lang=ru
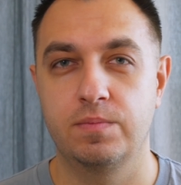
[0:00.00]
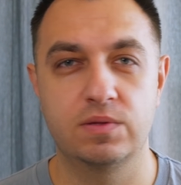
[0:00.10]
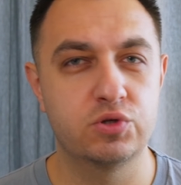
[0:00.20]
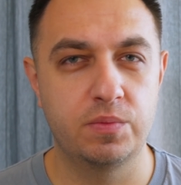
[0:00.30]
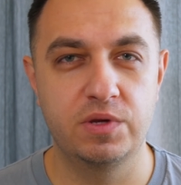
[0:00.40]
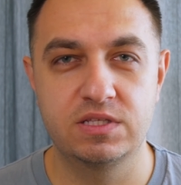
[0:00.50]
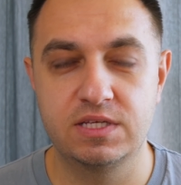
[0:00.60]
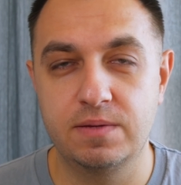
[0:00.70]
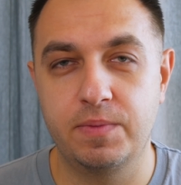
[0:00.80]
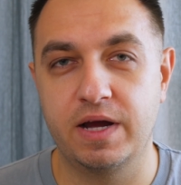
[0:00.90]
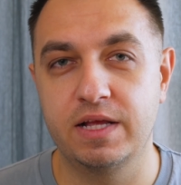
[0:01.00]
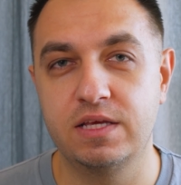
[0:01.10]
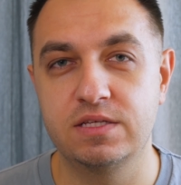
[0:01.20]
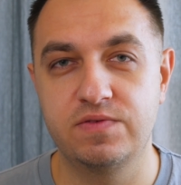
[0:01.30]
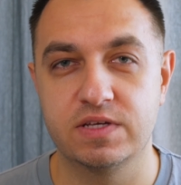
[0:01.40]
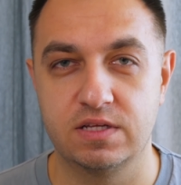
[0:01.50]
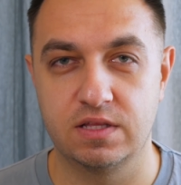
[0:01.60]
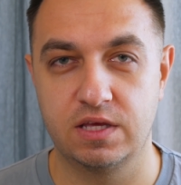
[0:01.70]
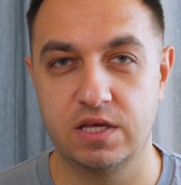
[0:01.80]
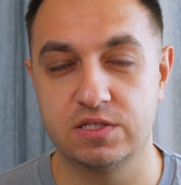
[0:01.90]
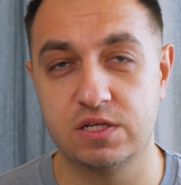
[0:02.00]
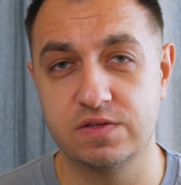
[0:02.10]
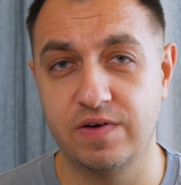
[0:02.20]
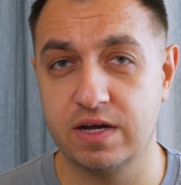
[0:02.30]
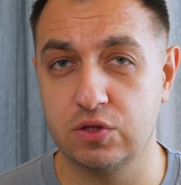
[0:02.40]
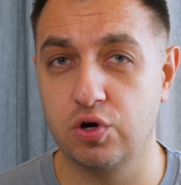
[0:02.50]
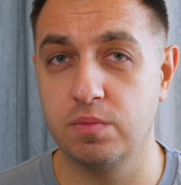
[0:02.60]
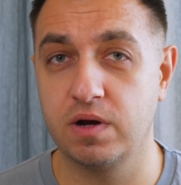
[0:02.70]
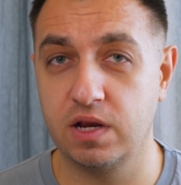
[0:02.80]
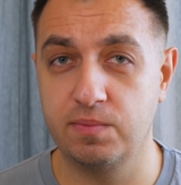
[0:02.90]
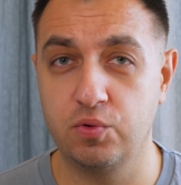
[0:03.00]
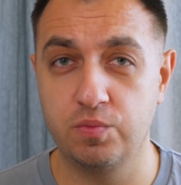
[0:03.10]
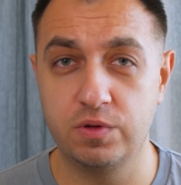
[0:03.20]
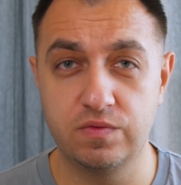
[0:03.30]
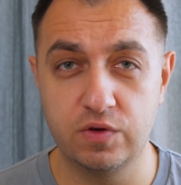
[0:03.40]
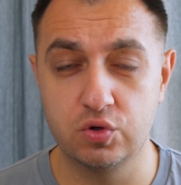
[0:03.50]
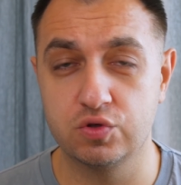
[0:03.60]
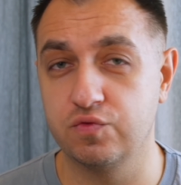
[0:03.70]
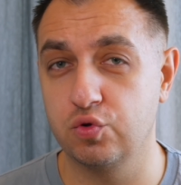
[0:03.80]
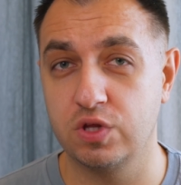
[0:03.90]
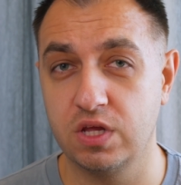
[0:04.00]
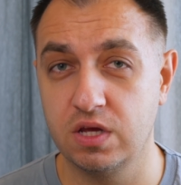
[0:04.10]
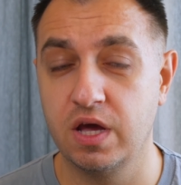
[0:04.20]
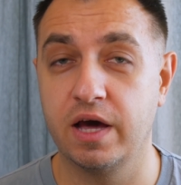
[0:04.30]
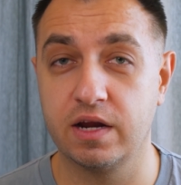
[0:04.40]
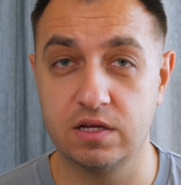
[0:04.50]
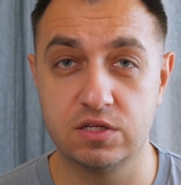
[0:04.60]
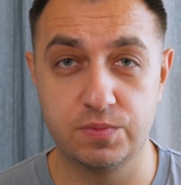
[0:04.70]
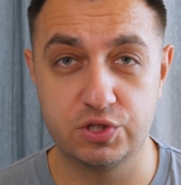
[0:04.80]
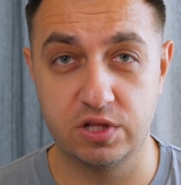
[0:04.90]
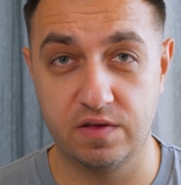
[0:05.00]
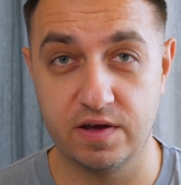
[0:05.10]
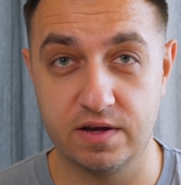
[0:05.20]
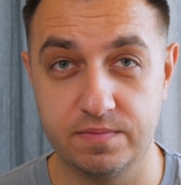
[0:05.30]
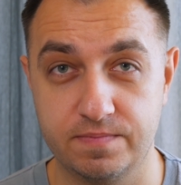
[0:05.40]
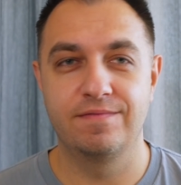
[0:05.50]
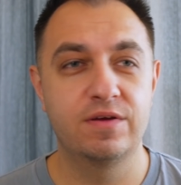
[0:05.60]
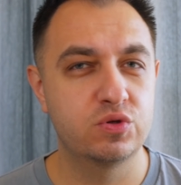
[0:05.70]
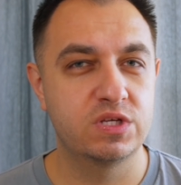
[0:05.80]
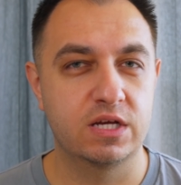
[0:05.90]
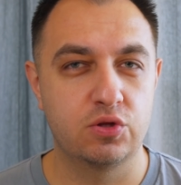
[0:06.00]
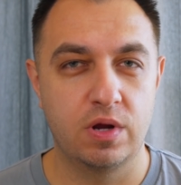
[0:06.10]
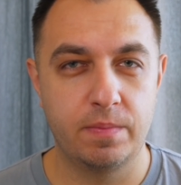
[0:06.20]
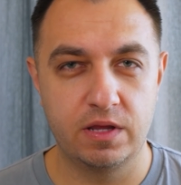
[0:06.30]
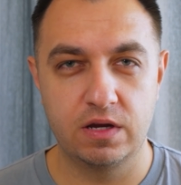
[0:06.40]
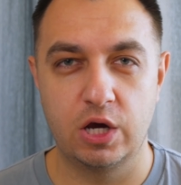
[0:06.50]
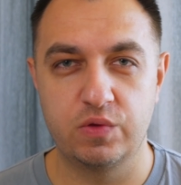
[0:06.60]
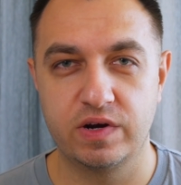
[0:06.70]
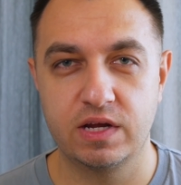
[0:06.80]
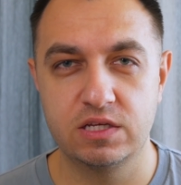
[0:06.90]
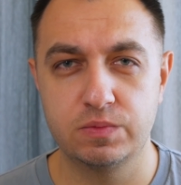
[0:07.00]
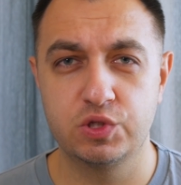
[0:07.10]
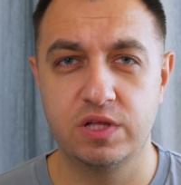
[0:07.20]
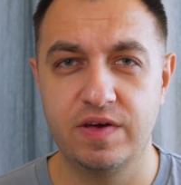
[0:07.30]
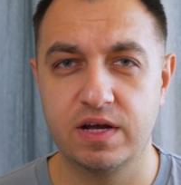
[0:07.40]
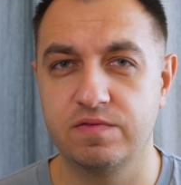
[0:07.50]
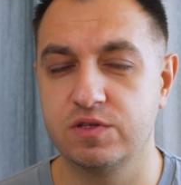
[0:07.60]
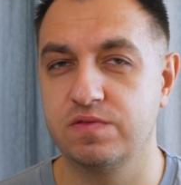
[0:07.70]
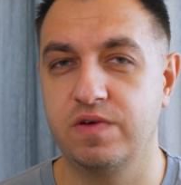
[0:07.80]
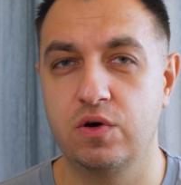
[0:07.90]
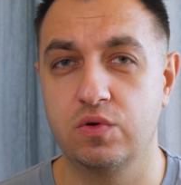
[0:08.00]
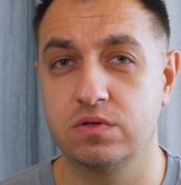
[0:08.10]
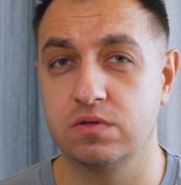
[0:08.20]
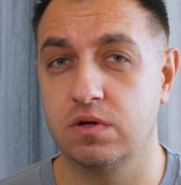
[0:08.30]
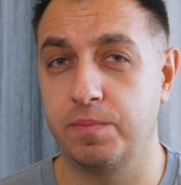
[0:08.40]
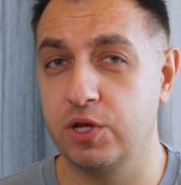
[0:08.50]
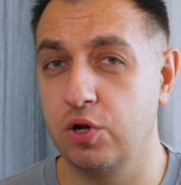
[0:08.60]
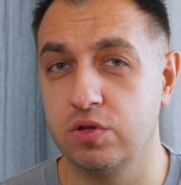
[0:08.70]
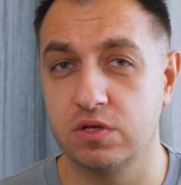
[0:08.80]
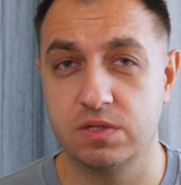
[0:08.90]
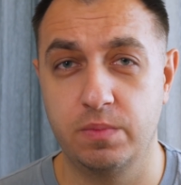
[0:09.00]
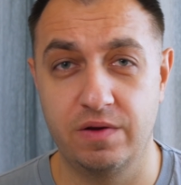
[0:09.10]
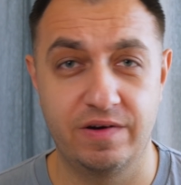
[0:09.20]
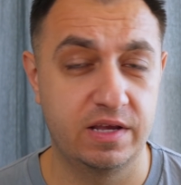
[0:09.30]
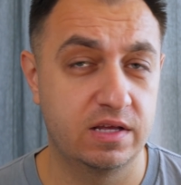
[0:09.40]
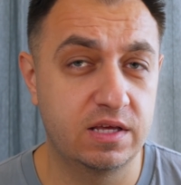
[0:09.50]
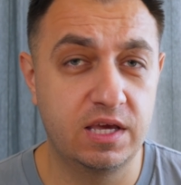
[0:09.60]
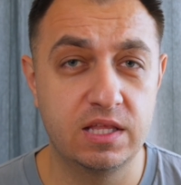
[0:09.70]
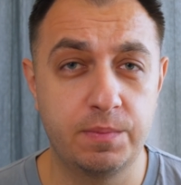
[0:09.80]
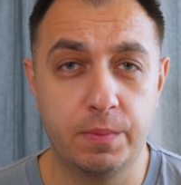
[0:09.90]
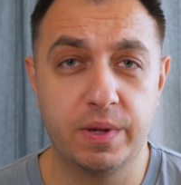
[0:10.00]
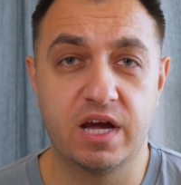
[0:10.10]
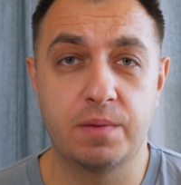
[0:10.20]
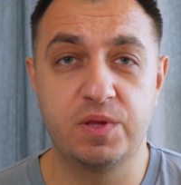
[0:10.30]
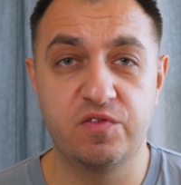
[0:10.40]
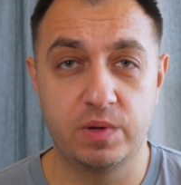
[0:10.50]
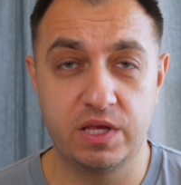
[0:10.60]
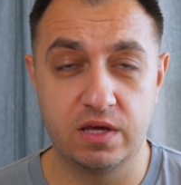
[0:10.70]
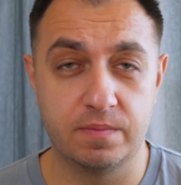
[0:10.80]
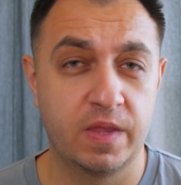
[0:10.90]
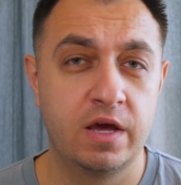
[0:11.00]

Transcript: Потому что в медицине пока неизвестны такие средства, которые могли бы убить вирус внутри организма человека. Вирусы, которые проникают в организм человека, вызывают определенные заболевания, такие, например, как пневмония,